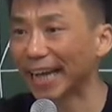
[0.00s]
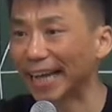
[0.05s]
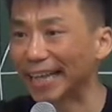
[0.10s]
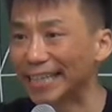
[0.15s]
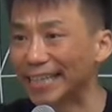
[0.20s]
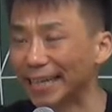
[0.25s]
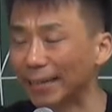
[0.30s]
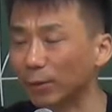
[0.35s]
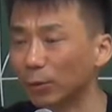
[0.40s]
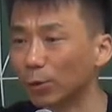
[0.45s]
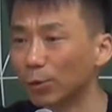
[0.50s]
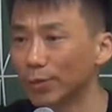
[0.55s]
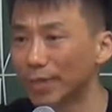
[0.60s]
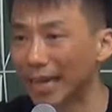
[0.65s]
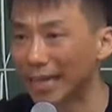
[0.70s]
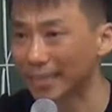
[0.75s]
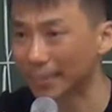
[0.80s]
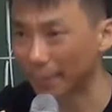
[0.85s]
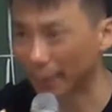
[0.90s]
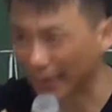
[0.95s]
感程度
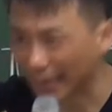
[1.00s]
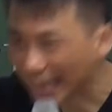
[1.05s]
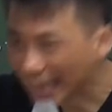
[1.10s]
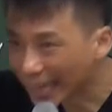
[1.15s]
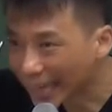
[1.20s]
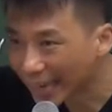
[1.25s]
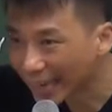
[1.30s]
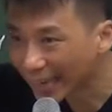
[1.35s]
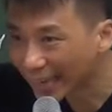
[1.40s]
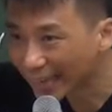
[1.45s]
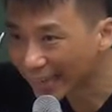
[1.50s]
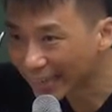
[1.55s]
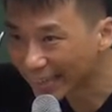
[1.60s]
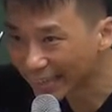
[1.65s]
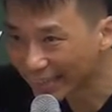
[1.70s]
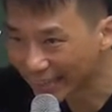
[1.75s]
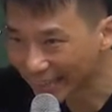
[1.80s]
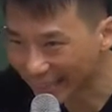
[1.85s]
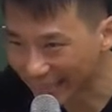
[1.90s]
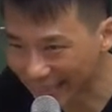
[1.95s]
在什么低？
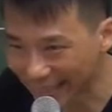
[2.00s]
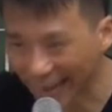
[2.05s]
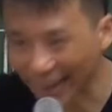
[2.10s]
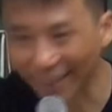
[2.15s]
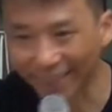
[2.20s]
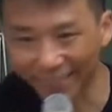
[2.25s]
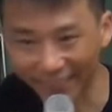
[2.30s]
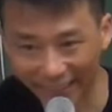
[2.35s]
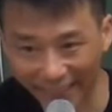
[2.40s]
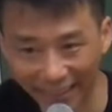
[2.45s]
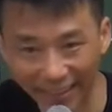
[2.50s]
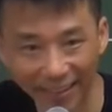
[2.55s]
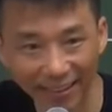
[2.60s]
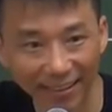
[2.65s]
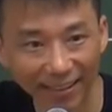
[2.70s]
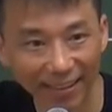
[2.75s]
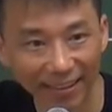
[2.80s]
降低，